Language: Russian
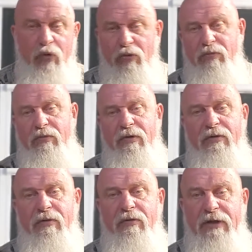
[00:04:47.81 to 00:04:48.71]
Ну,
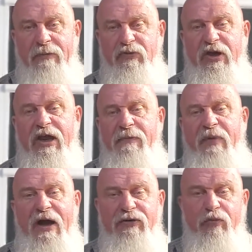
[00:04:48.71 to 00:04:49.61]
э, там
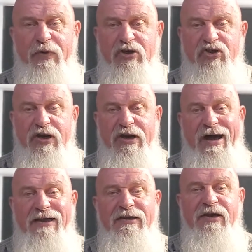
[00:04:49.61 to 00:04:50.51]
3-5 упражнений
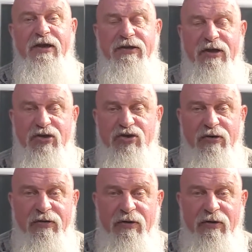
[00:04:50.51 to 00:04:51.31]
одних и тех же.